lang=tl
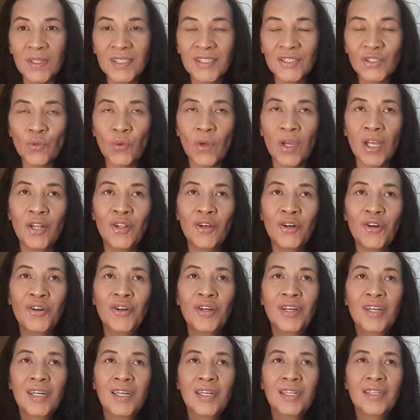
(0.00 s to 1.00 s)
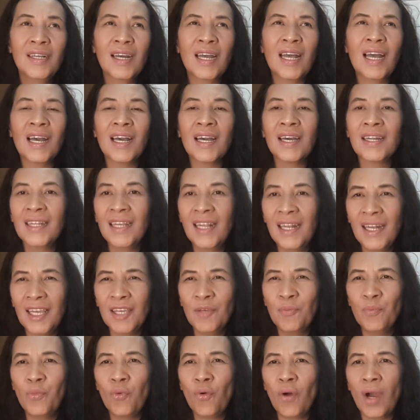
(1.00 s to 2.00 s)
Pansuelo.
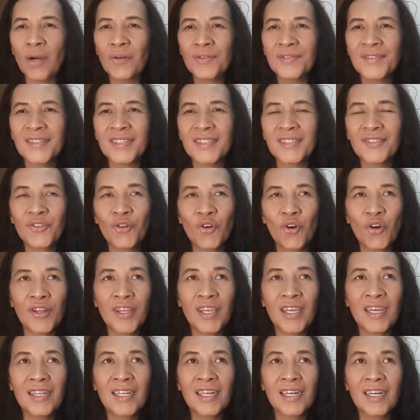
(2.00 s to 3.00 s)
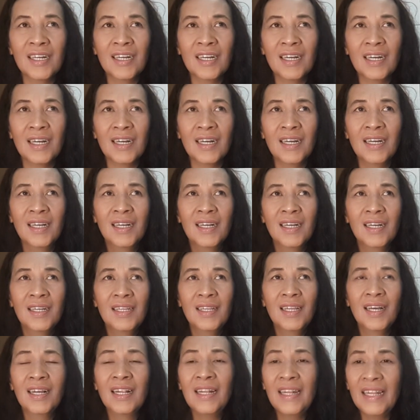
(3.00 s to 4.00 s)
Nakaka-relate po ako sa storya ng, uh,
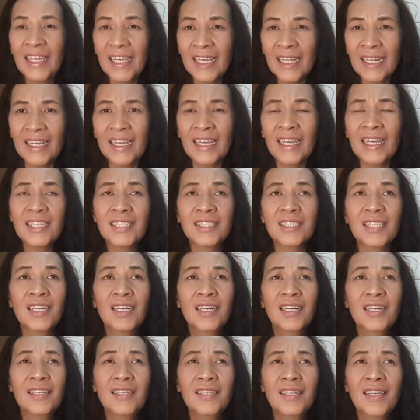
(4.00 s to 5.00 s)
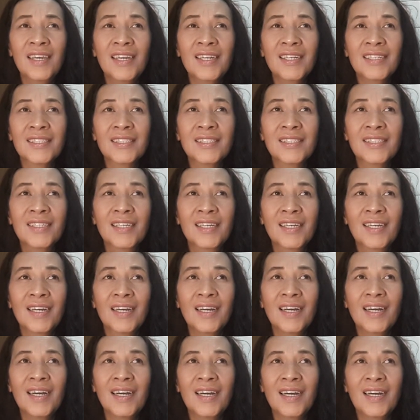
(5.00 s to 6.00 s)
ng lyrics. Yes.
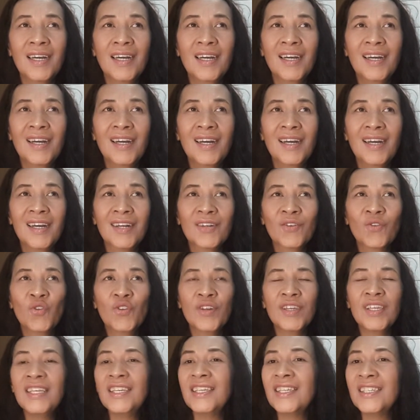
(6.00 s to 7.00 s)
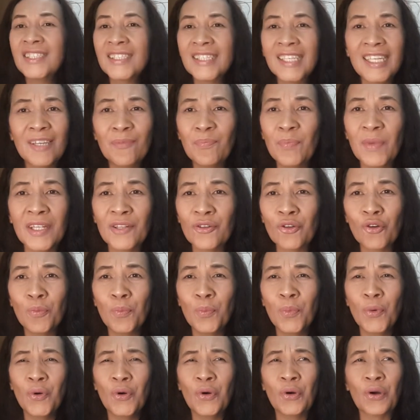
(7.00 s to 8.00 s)
Uh, kung iisipin ko
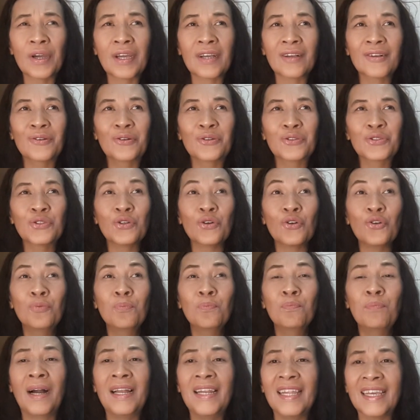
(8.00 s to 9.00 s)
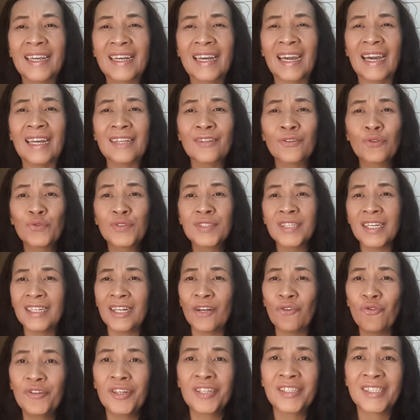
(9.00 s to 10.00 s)
po, gusto kong balikan kung saan
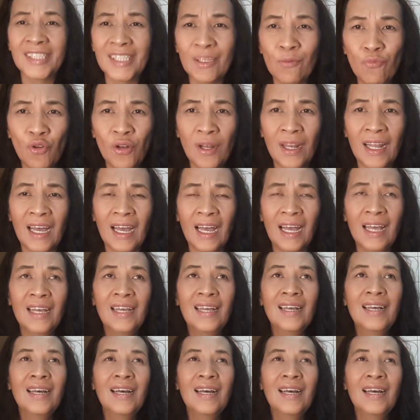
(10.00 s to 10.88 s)
ako nagsimula.